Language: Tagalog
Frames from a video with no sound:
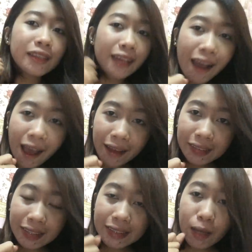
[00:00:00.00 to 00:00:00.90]
Isang,
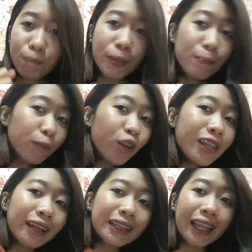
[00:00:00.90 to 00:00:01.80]
isang
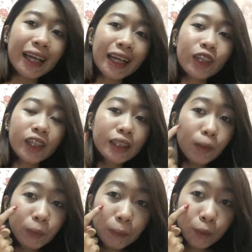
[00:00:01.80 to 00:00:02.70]
pimple lang talaga yun.
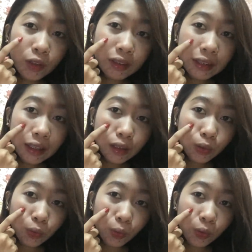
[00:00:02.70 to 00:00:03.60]
Isang pimple
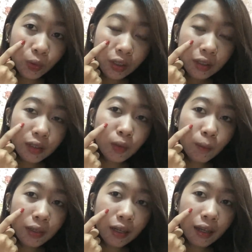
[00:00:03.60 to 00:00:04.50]
dito. Tapos,
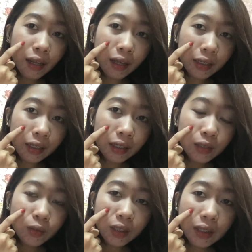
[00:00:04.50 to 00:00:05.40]
sobrang laki.
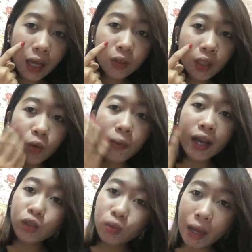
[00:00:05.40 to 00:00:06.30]
So, natakot ako.
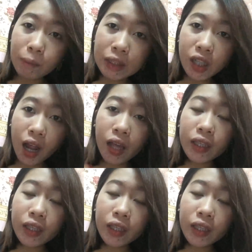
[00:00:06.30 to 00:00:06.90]
Baka dumami siya.